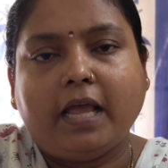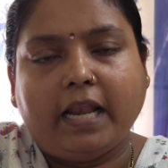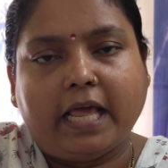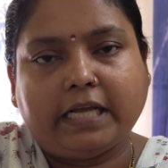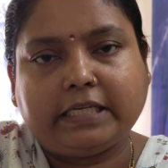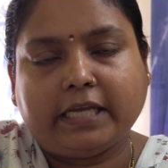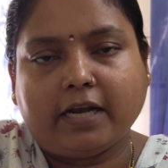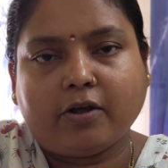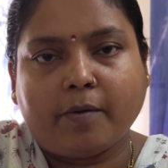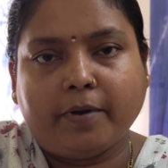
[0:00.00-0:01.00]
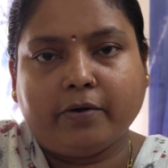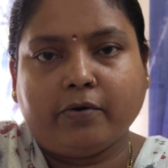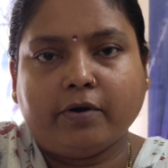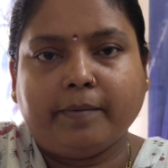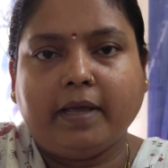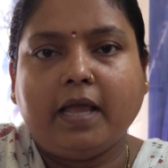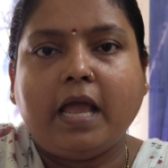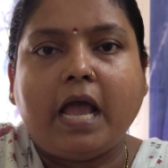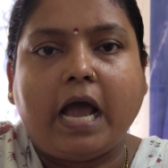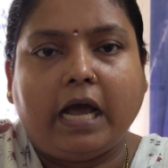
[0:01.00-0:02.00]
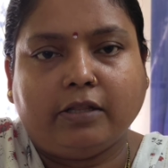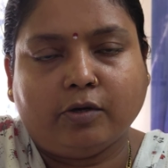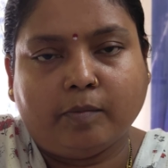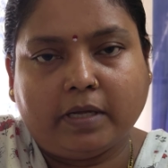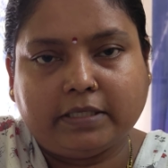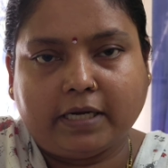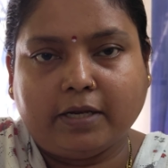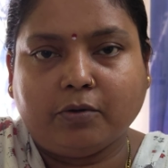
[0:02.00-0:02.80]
লাইক শেয়ার কমেন্ট করবে আর তোমরা যারা